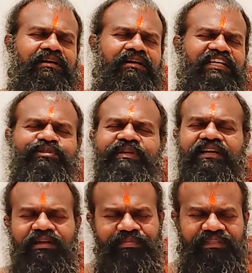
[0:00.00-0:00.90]
लक्ष्मी
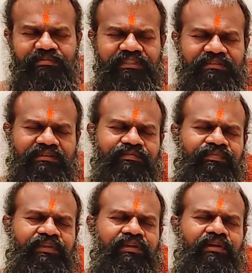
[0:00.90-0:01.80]
गणपति मंत्र
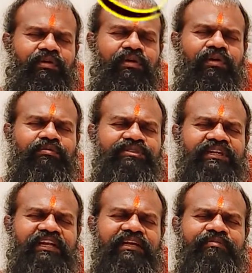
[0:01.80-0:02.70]
ओम
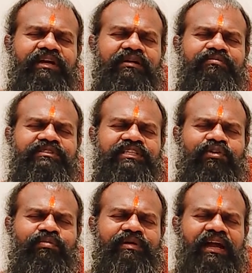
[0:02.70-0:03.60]
श्रीं गं
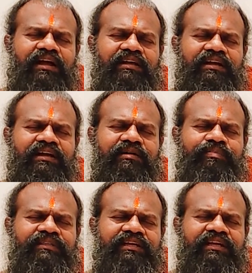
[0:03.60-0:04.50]
सौम्याय
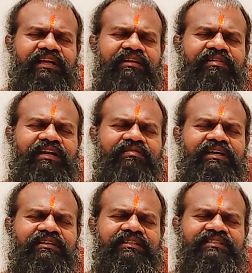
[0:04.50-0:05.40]
गणपतये
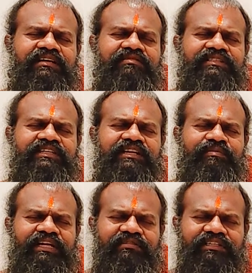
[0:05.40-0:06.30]
सर्वजन
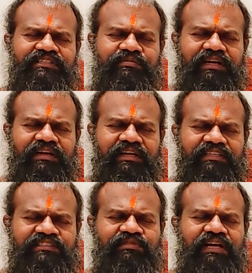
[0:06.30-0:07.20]
मे वशमानय
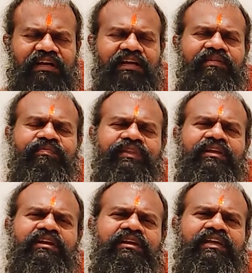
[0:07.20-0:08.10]
स्वाहा
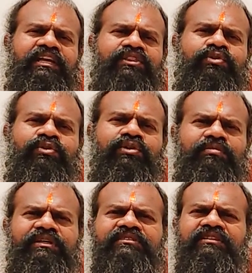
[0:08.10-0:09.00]
ये दोनों
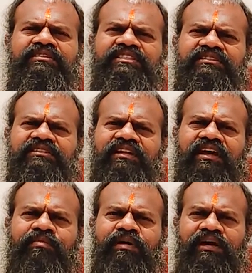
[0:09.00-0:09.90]
मंत्र
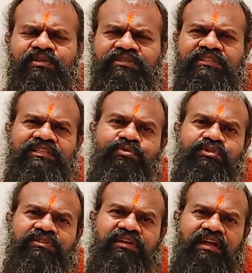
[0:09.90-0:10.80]
जितना बार हो सकते हैं
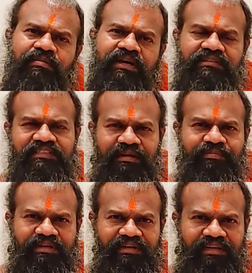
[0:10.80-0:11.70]
उतना बार
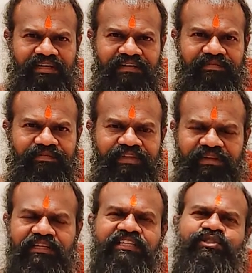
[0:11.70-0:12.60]
जाप करके
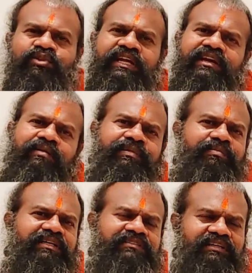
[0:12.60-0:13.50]
इसको एक अपने
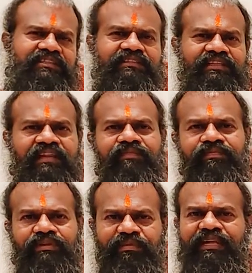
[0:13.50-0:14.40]
पास रख सकते हैं
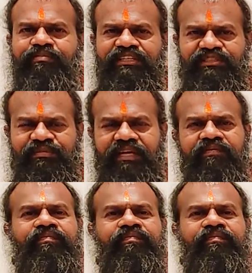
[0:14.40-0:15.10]
मनी पर्स में